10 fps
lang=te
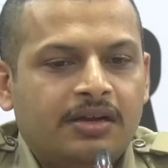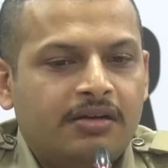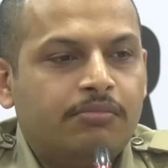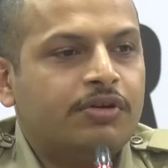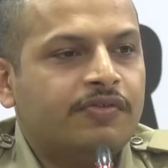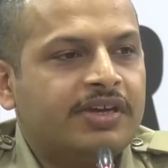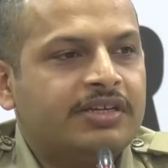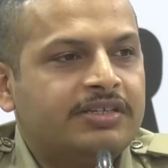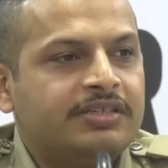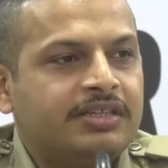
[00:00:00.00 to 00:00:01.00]
నంబర్ ఆఫ్
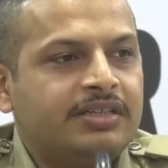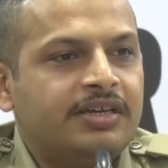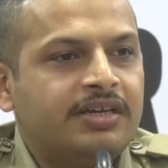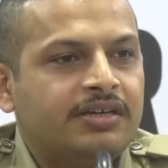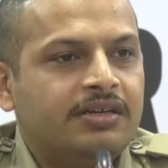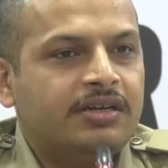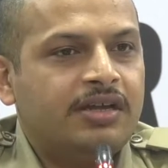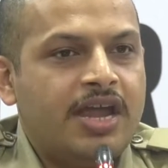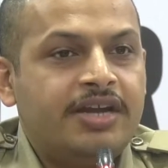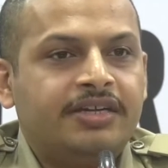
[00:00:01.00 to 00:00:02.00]
కేసెస్ అయితే
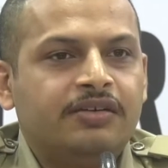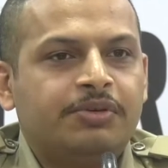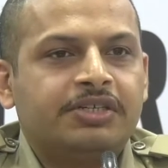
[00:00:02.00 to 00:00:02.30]
ఎయిటీన్